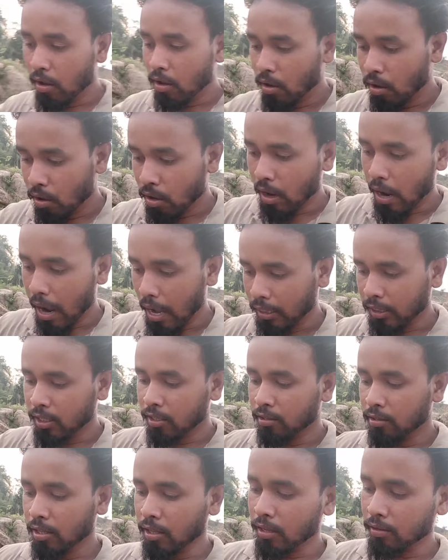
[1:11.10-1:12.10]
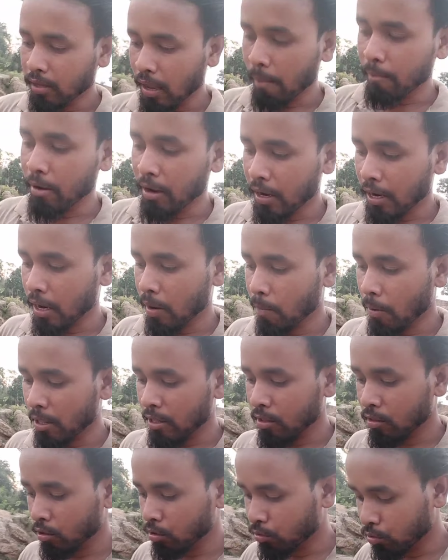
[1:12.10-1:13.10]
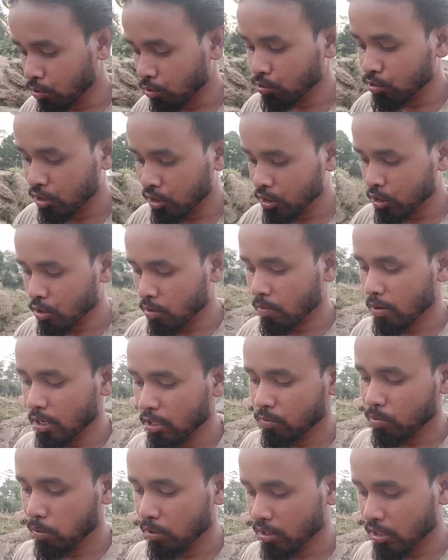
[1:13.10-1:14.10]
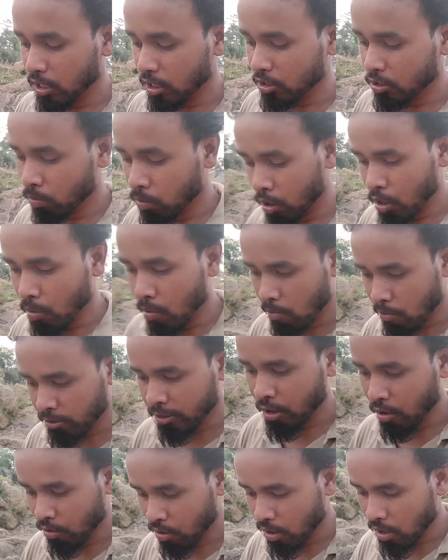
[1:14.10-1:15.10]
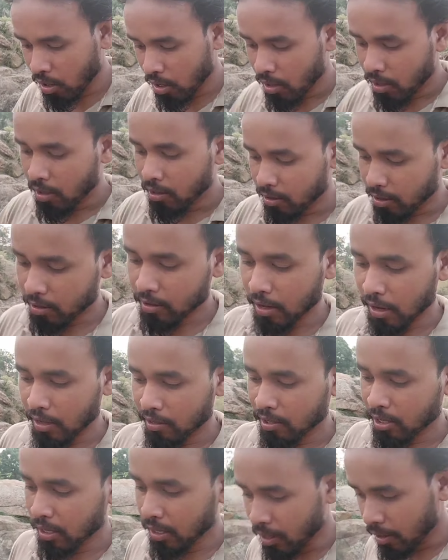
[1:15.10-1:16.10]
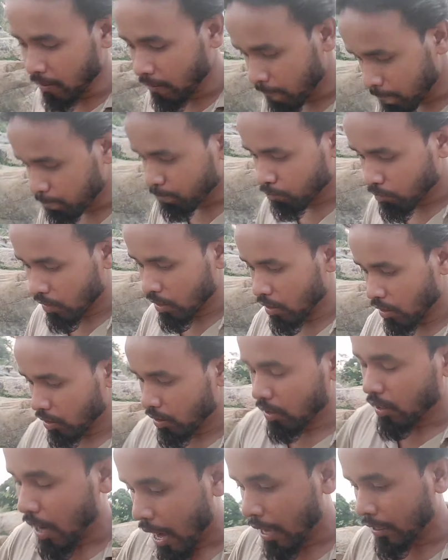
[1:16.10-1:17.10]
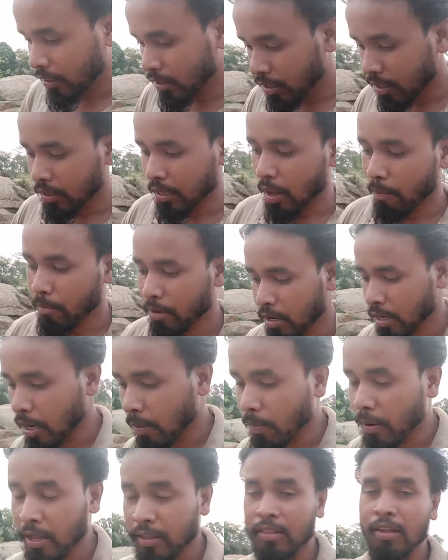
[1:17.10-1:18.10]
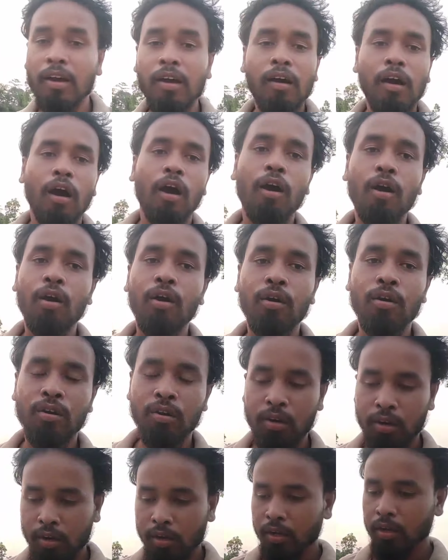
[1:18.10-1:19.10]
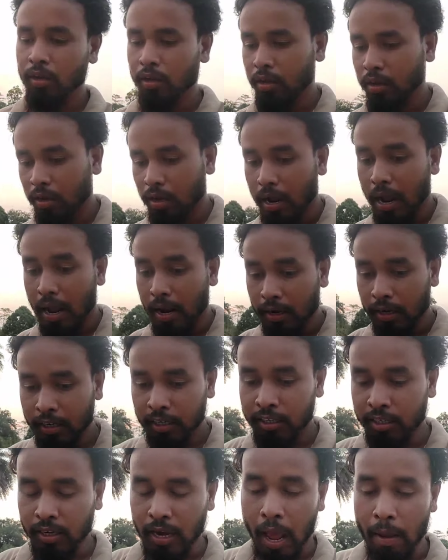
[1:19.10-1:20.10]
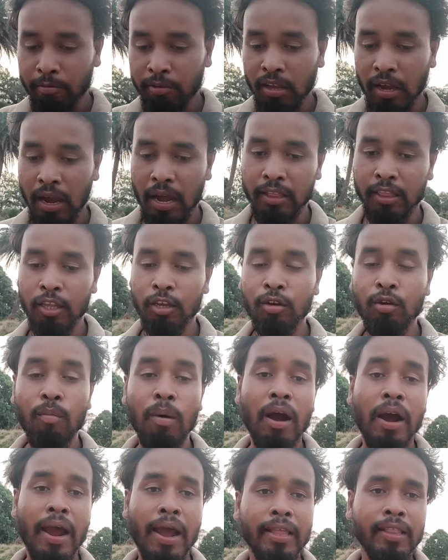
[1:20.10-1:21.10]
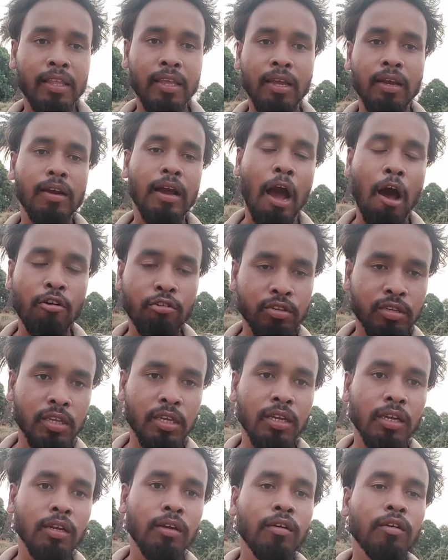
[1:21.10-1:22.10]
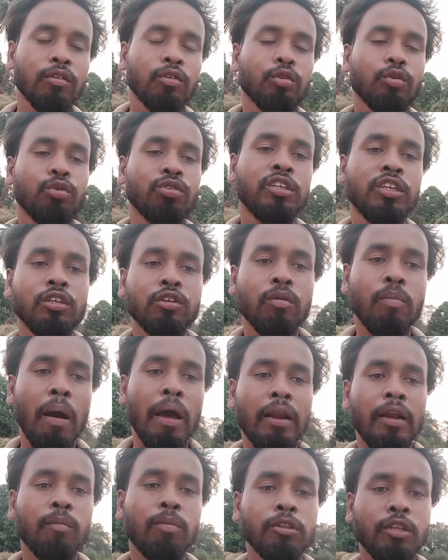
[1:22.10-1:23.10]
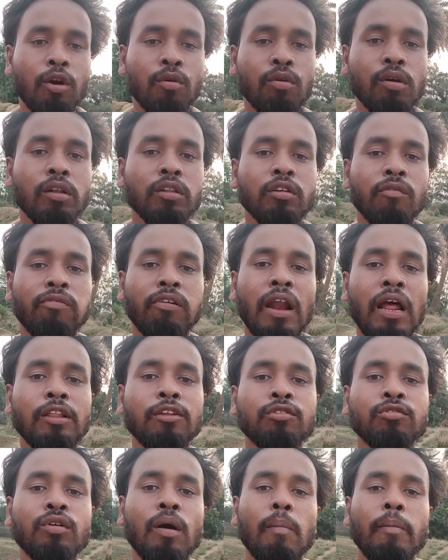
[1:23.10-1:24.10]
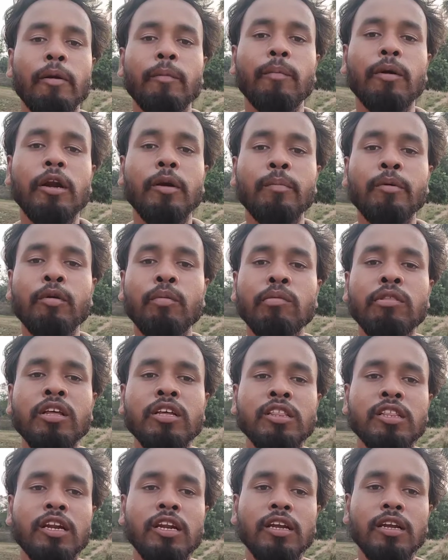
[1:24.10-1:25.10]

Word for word: हाथी से सामना करना पड़ा था दोस्तों उस चीज़ को मैं स्पेशली इस वीडियो में बताऊंगा कि कैसे हाथी का सामना करना पड़ा था और किस टाइप से हाथी को भगाए थे गाँव से तो उस चीज़ को फाइनली बताऊंगा तो फिलहाल दोस्तों आप लोग बड़े वीडियो में देखते रहिए